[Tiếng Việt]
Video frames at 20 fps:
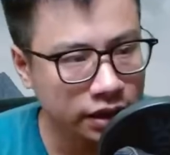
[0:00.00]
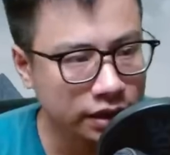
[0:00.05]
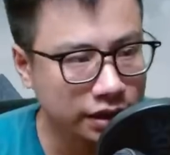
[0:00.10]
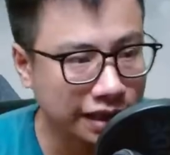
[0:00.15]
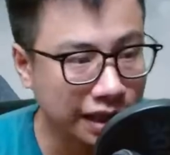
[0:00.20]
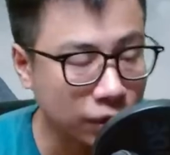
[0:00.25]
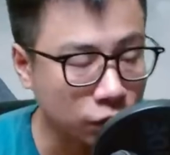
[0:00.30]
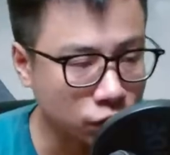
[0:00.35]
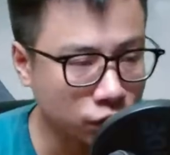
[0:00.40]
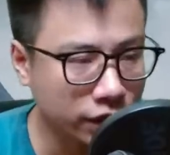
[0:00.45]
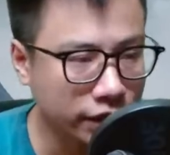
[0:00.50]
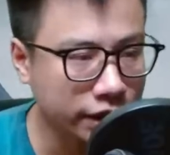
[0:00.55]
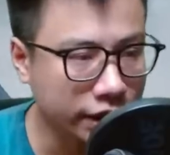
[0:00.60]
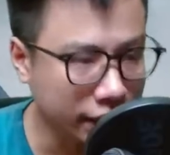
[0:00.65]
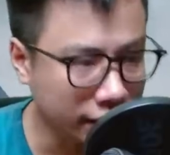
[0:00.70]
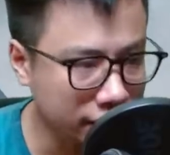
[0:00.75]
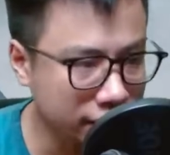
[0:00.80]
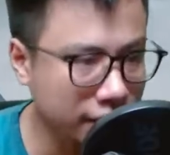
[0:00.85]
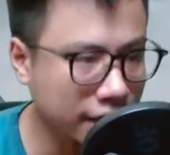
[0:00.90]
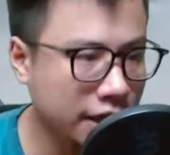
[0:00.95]
Tào Doanh
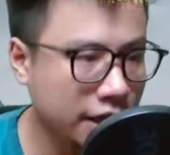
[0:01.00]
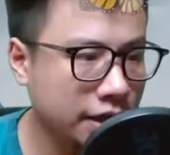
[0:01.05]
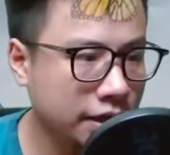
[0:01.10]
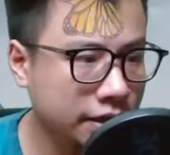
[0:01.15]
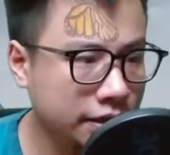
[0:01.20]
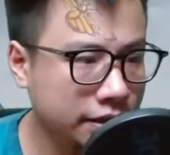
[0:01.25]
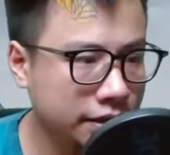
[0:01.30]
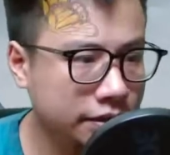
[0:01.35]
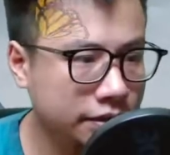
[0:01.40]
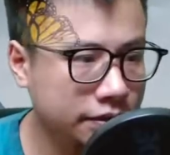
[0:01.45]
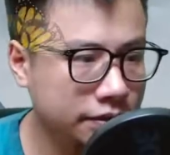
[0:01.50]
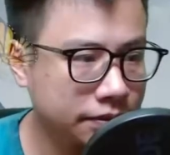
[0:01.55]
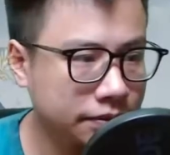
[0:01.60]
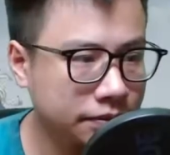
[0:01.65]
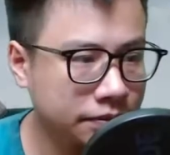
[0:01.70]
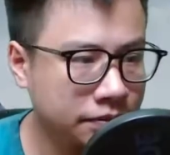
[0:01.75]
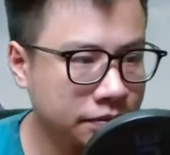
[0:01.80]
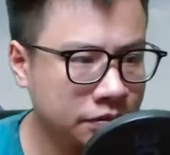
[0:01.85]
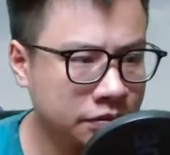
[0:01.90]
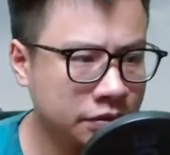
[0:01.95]
nghiến răng.
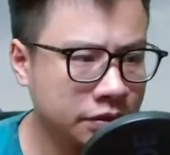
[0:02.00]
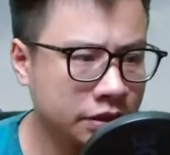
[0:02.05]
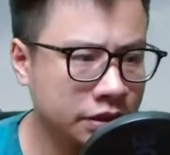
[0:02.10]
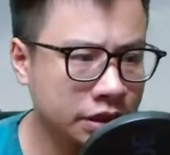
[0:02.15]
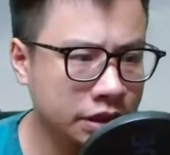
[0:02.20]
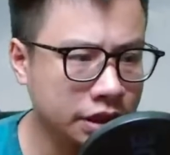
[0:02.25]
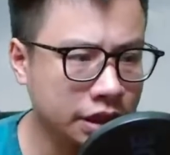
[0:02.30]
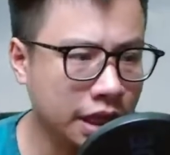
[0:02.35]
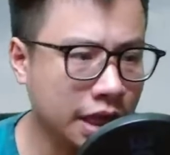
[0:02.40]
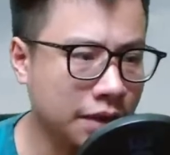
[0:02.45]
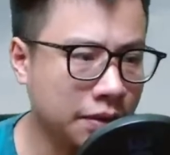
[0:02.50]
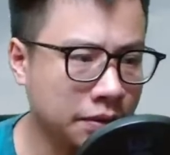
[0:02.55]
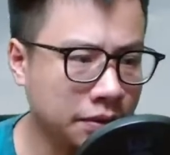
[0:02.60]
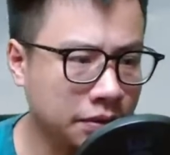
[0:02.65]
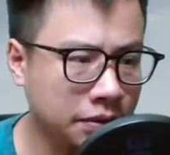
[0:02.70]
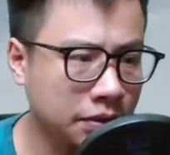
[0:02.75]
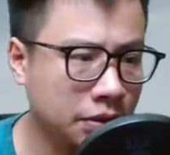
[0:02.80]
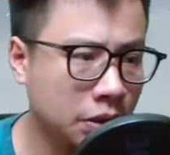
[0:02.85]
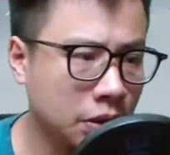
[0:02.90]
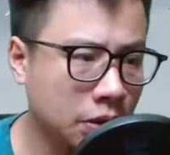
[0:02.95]
Sao?
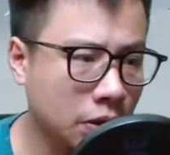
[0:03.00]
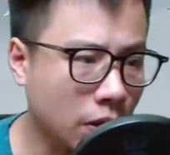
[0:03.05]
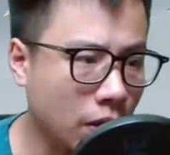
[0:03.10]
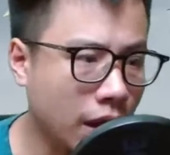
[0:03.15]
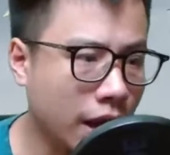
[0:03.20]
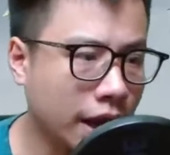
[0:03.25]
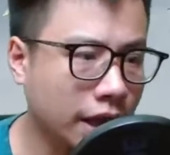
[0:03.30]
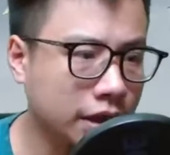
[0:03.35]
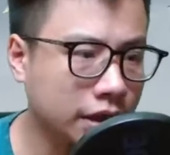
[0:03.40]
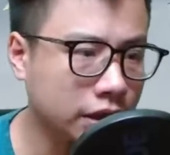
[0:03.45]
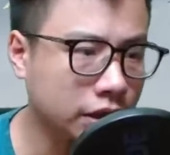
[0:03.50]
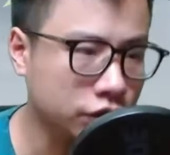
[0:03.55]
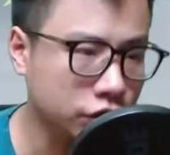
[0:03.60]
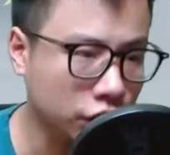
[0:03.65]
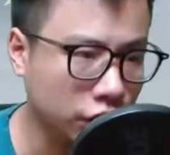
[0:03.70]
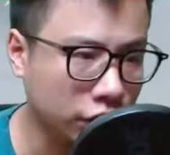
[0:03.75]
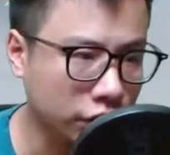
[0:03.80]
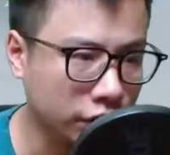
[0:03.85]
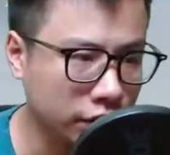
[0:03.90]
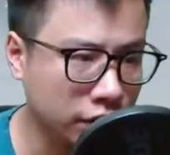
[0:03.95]
Có hai lựa
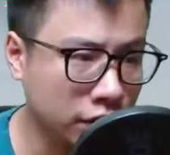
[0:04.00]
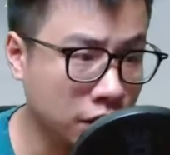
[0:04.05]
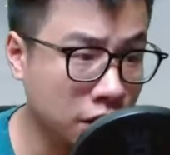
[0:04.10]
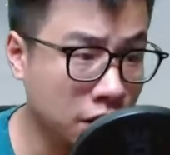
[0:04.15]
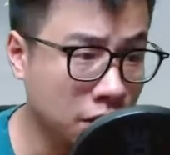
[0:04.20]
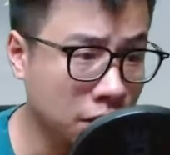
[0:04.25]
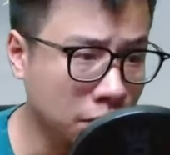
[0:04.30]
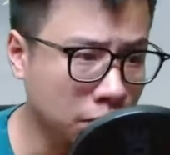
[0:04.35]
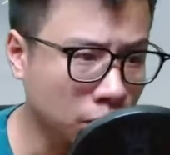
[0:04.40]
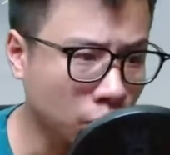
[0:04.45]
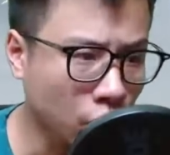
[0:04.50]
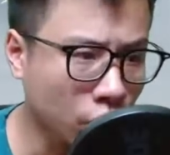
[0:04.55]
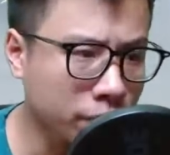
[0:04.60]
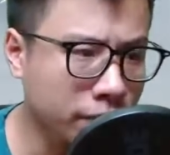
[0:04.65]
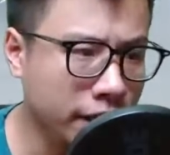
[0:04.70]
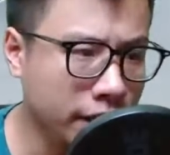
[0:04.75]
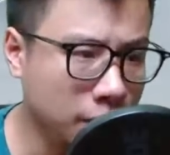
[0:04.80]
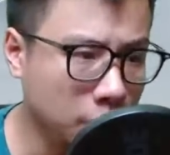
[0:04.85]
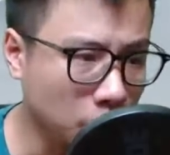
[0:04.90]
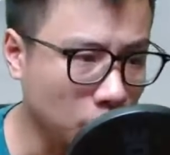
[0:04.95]
chọn, mỗi
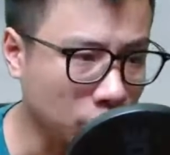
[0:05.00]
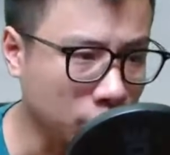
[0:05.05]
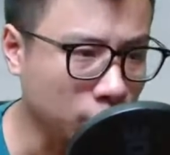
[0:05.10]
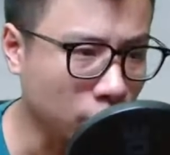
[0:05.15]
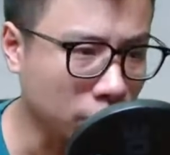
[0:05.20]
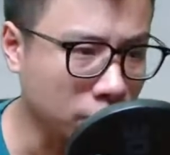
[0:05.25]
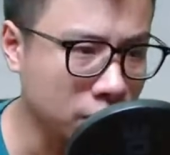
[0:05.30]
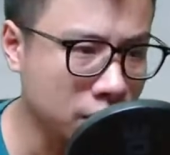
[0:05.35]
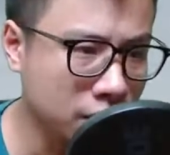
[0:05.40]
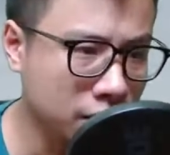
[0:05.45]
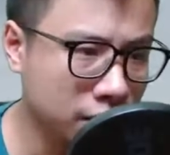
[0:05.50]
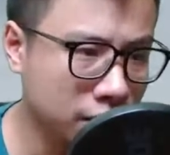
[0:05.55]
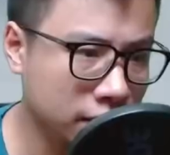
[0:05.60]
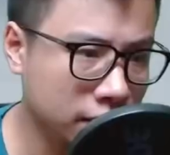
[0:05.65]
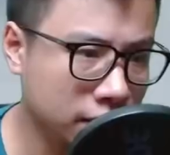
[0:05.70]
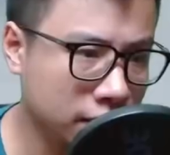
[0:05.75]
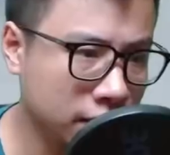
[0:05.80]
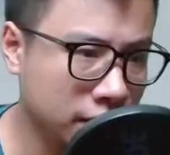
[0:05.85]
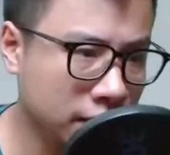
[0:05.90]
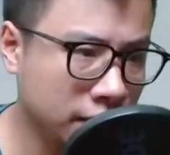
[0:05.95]
bên lùi một bước.
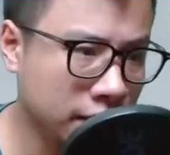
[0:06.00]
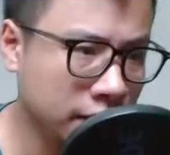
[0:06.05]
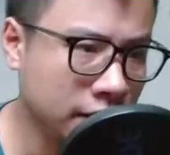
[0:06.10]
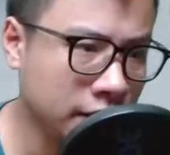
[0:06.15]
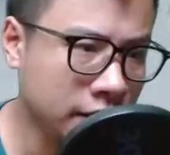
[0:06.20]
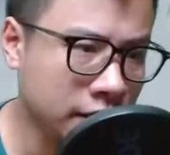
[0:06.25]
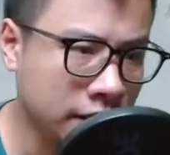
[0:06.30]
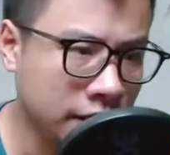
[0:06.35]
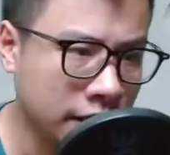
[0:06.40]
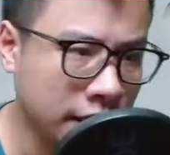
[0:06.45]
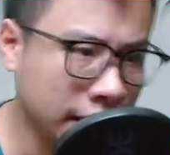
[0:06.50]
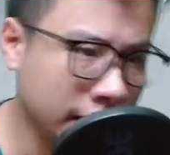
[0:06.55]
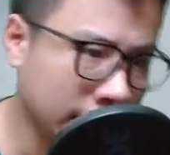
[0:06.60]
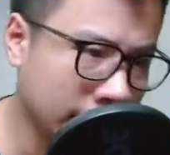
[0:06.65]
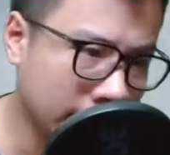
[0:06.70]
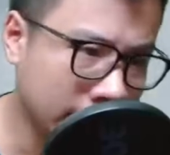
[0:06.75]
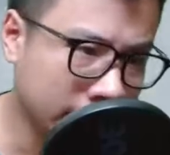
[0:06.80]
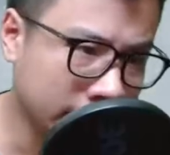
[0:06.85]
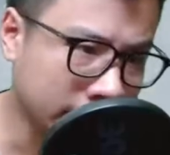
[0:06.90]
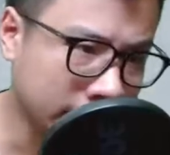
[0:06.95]
Hay
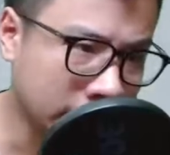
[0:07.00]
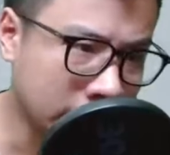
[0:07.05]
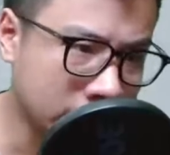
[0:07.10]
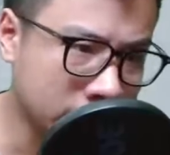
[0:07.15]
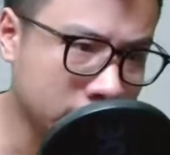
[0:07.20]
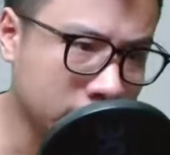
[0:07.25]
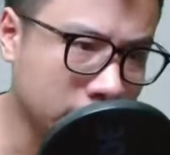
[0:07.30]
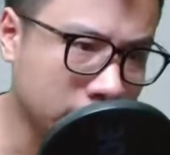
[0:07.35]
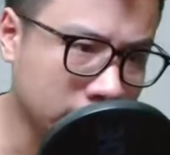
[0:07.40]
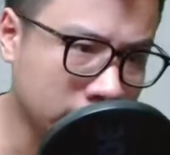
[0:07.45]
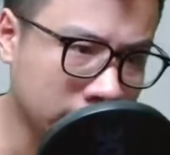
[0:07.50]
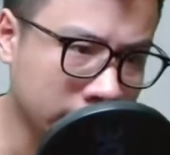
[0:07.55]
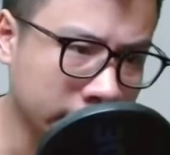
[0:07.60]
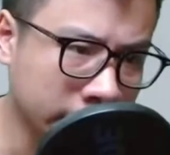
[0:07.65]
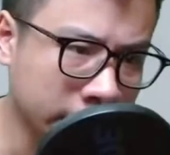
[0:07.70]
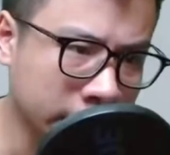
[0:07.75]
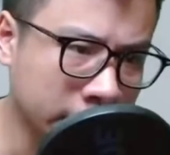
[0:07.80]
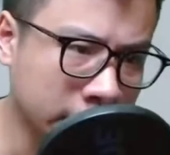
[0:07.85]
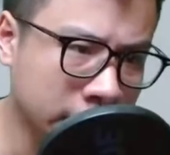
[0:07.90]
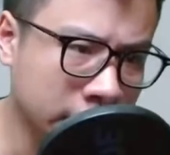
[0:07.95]
là để ta giết người,
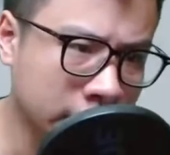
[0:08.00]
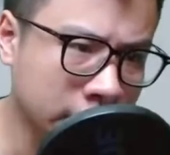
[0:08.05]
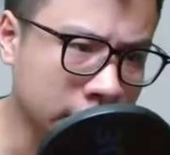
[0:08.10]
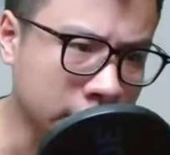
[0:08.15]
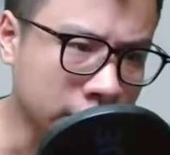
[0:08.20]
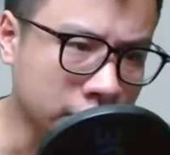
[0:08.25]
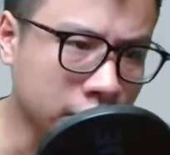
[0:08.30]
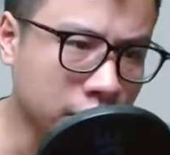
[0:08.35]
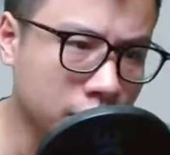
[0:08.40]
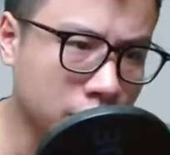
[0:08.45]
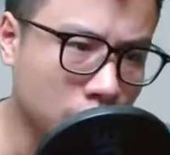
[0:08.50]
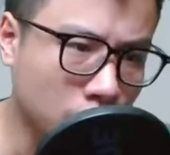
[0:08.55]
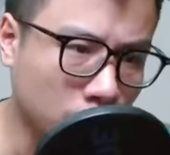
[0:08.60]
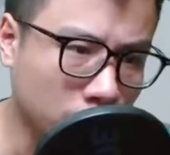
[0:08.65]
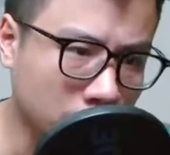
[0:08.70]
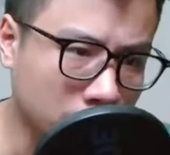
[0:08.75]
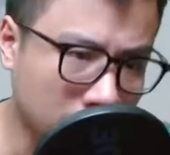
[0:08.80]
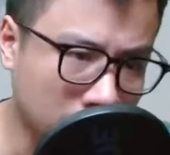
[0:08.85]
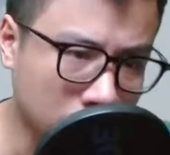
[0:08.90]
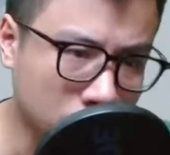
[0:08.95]
giết một
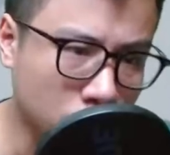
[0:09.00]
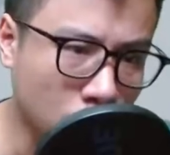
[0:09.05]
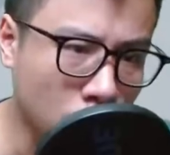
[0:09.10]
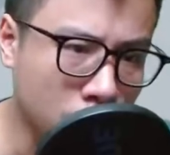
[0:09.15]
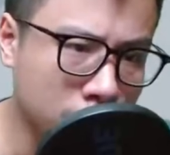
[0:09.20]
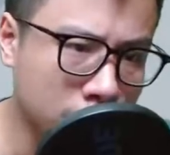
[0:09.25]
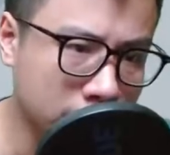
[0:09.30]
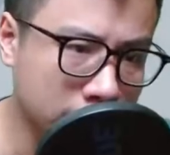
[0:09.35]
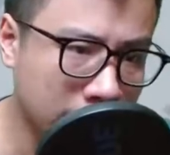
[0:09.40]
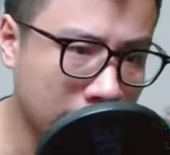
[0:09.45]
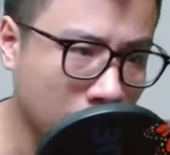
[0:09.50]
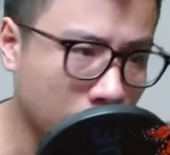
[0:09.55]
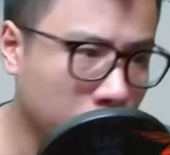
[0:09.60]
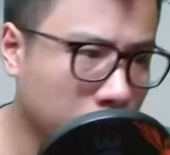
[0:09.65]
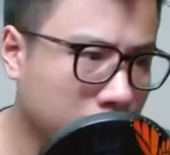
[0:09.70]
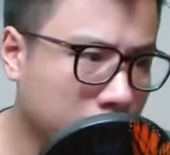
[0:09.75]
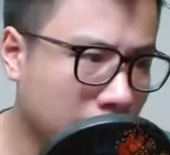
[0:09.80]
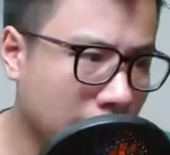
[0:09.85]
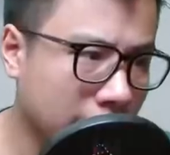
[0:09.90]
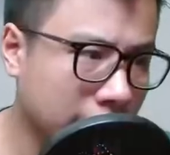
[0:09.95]
nửa số cường giả
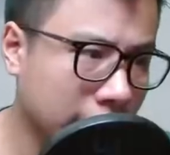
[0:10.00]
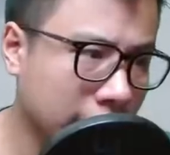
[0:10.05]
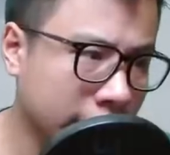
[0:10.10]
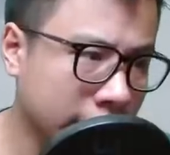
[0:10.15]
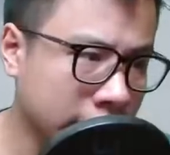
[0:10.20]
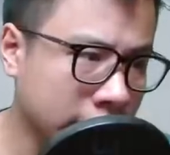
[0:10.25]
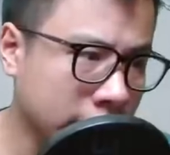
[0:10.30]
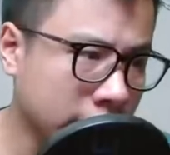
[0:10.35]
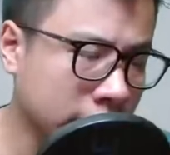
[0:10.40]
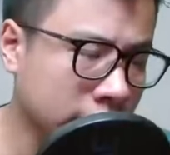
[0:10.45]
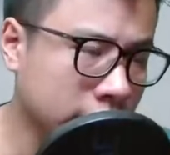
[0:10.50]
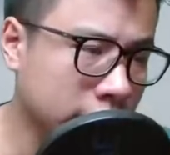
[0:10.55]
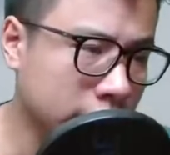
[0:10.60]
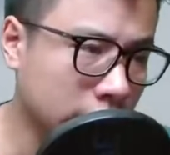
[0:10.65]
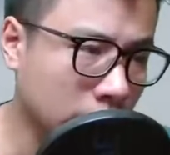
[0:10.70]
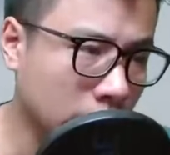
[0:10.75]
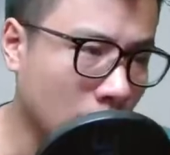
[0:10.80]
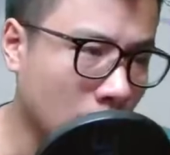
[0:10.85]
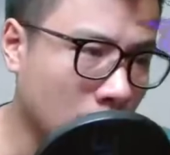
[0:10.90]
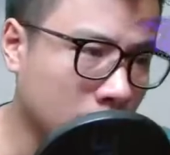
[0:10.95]
huyết mãng thành, sau
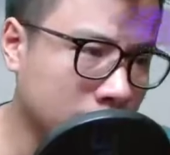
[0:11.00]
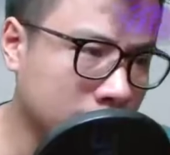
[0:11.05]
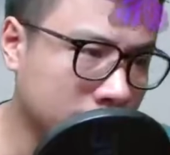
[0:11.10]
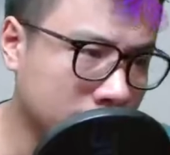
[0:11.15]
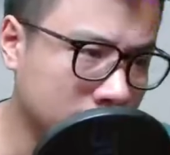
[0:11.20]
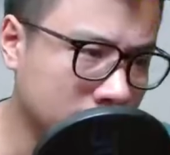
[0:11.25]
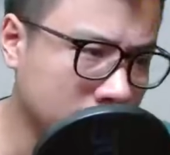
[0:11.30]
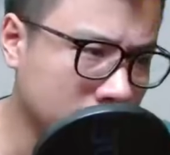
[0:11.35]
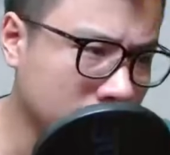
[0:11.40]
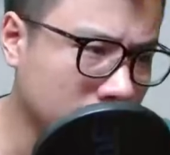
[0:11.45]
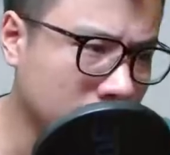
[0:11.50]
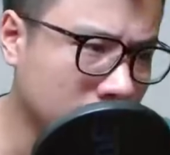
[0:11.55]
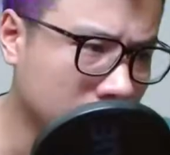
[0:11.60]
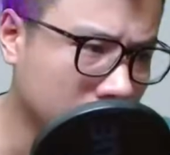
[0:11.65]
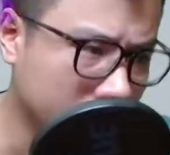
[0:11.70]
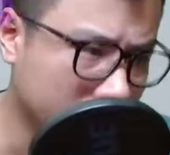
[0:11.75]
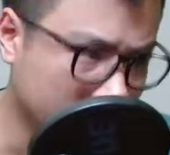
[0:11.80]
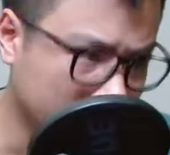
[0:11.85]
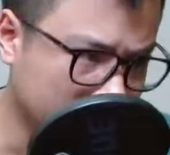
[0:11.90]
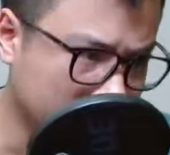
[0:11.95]
đó đưa người
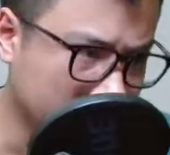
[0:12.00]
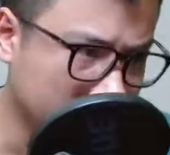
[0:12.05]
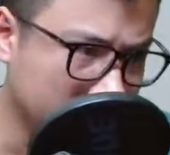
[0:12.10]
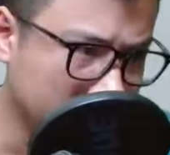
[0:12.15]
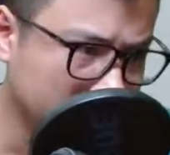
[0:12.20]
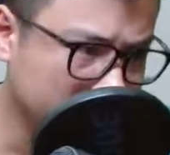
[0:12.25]
đi.